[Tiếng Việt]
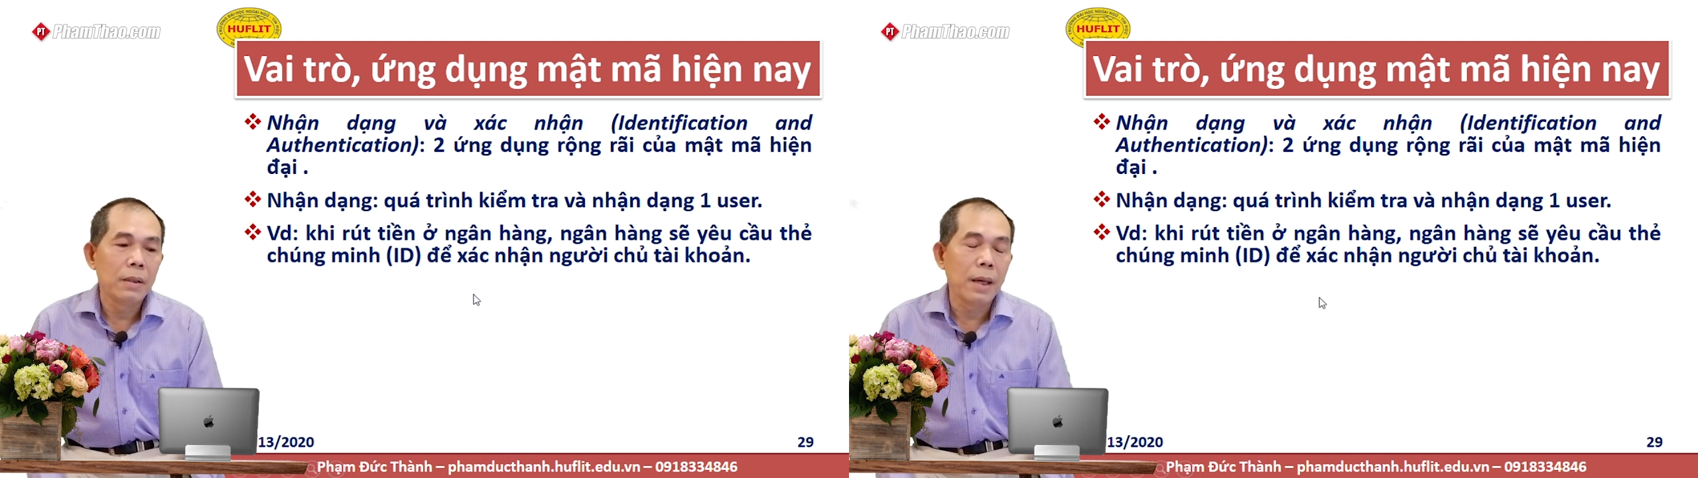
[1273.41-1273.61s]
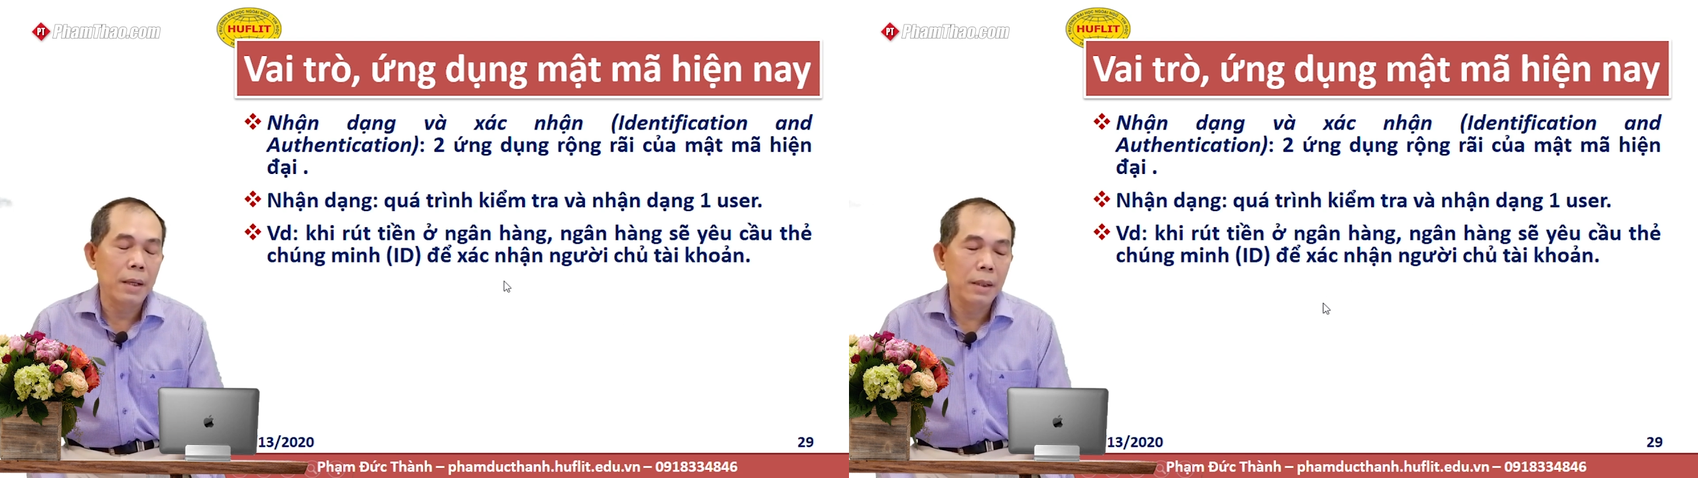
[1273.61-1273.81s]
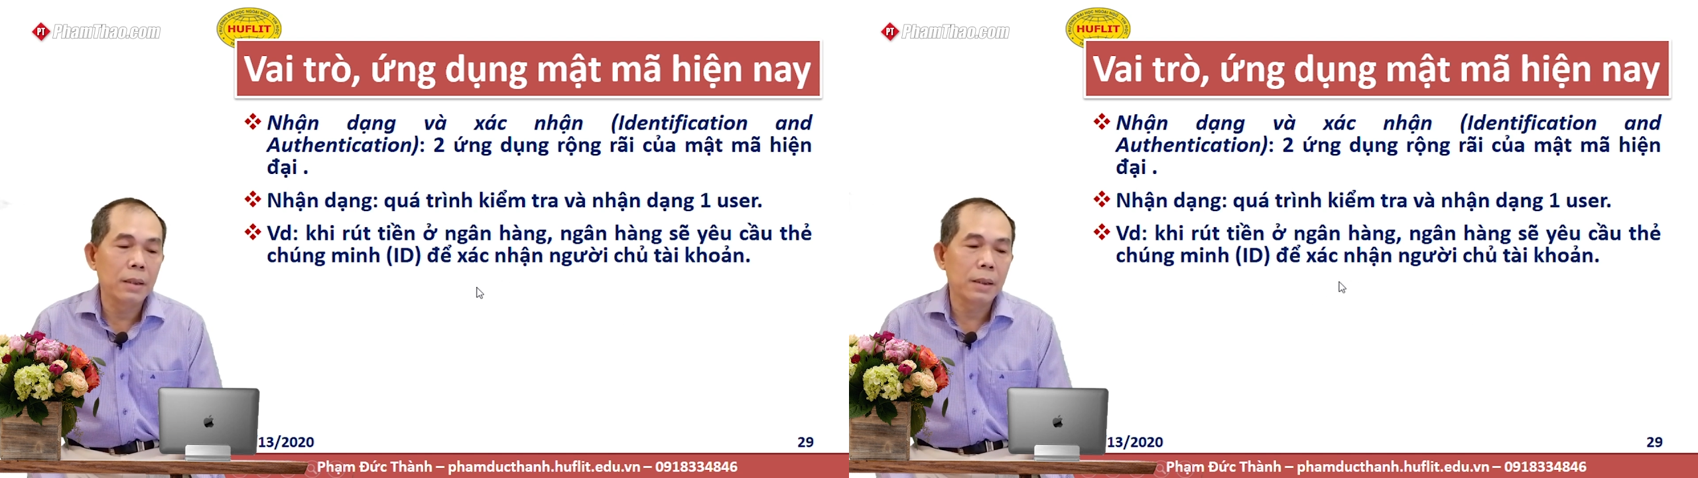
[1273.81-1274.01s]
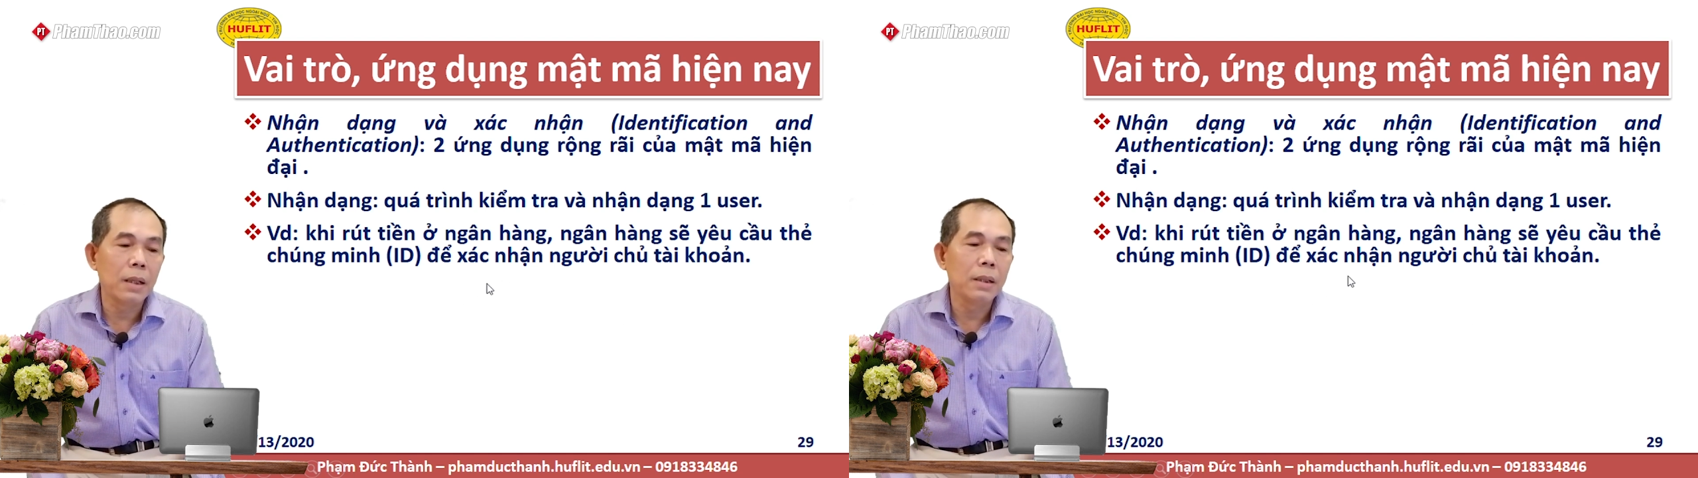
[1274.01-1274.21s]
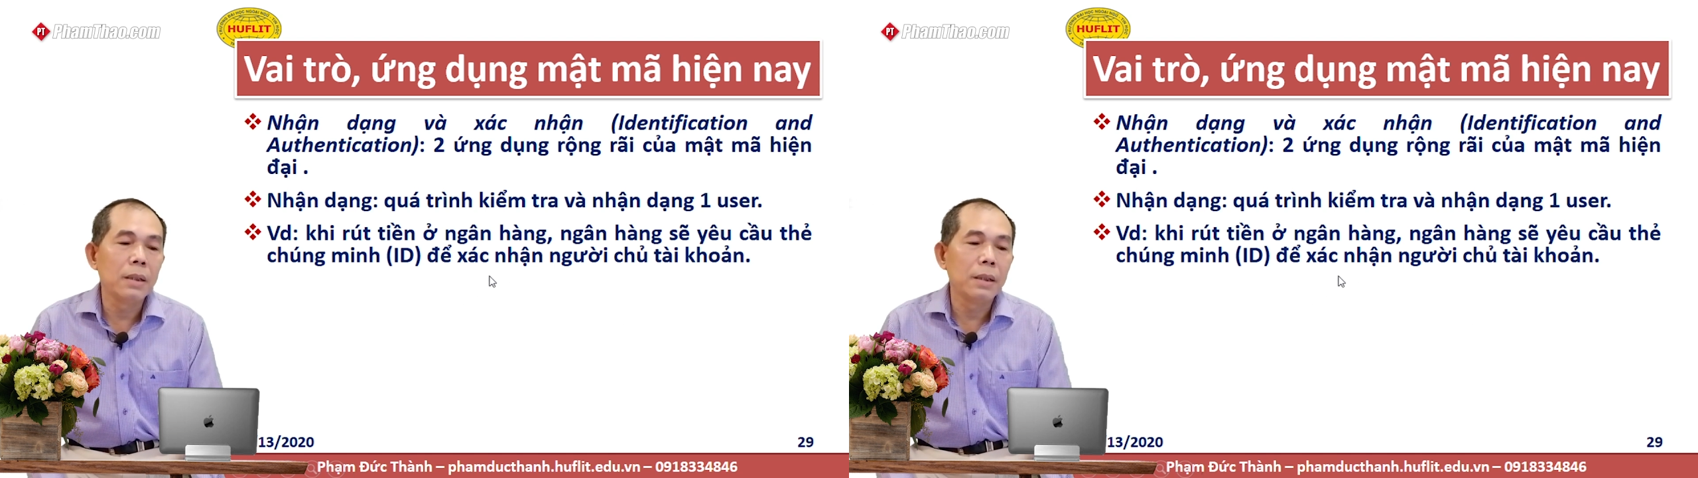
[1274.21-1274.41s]
thẻ điện
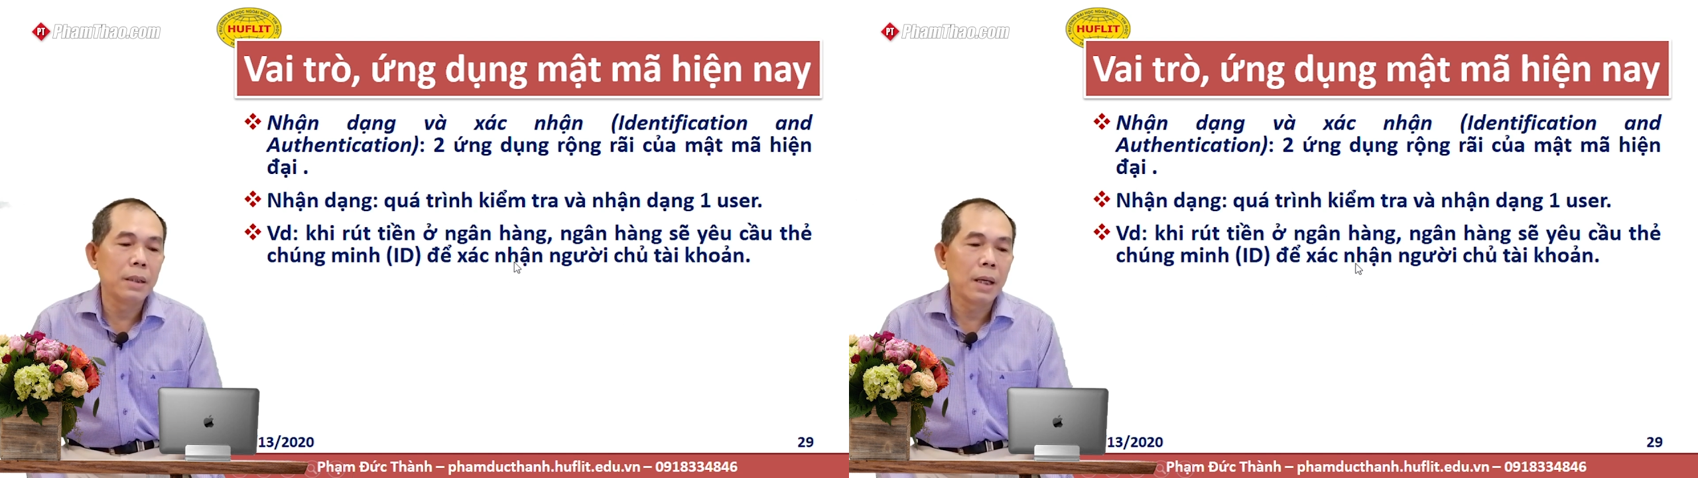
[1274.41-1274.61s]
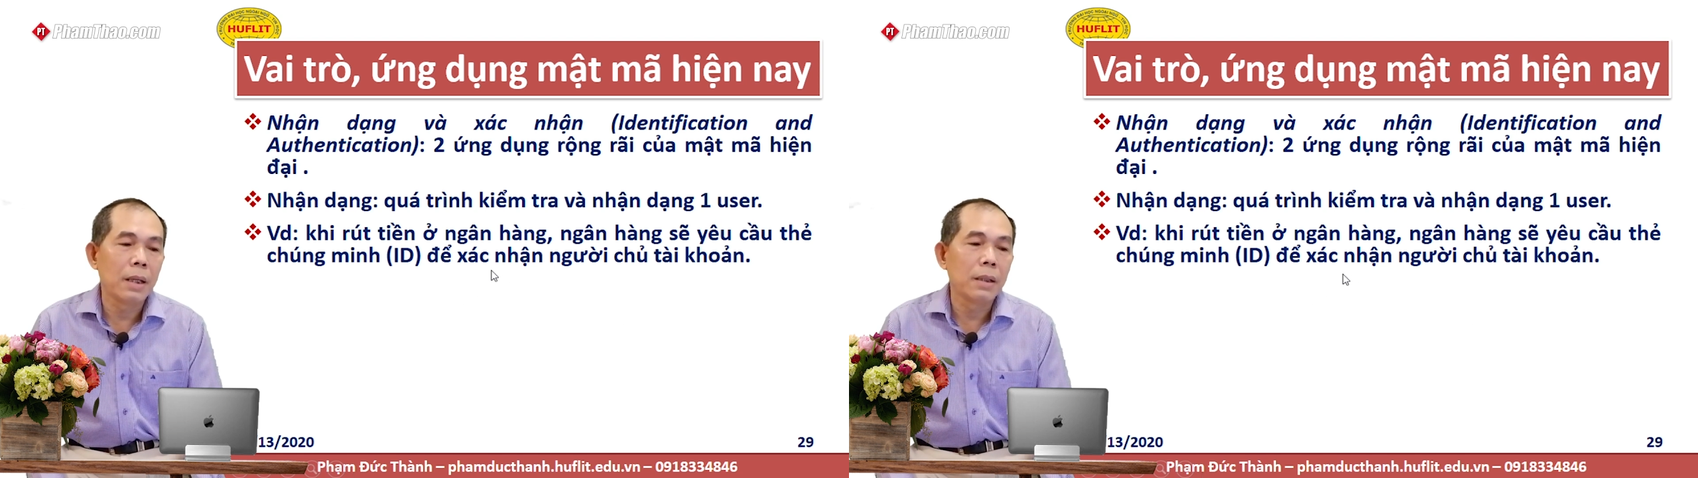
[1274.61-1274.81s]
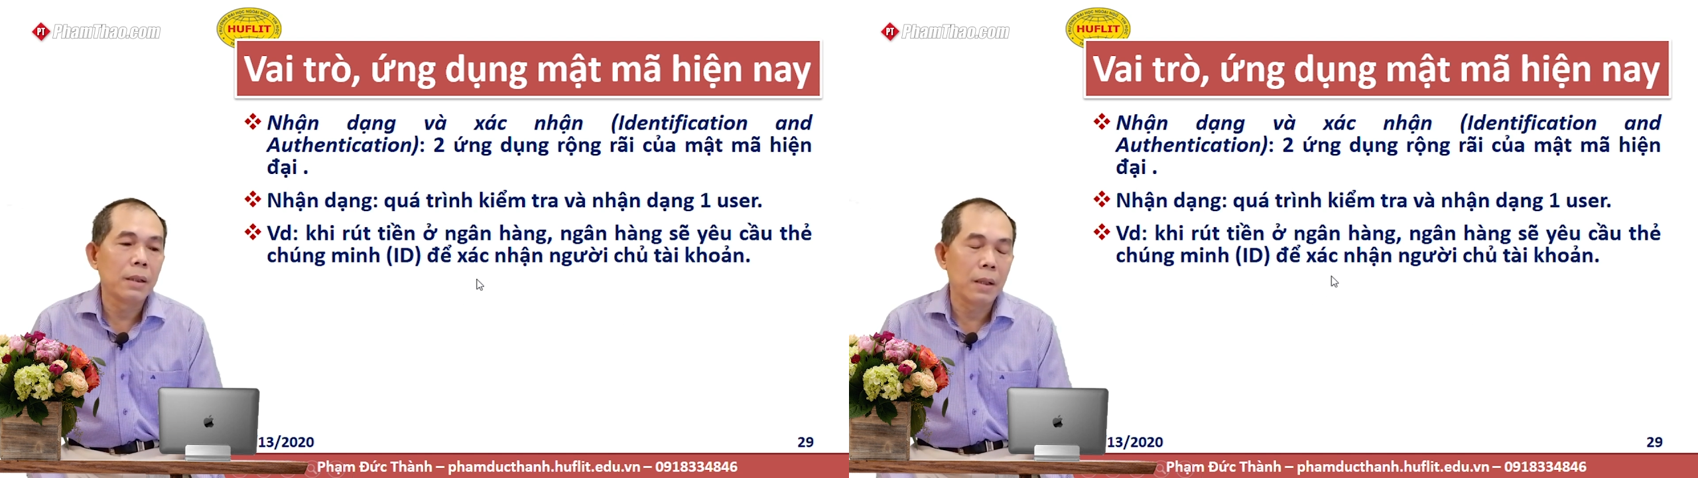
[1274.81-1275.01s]
tử thì là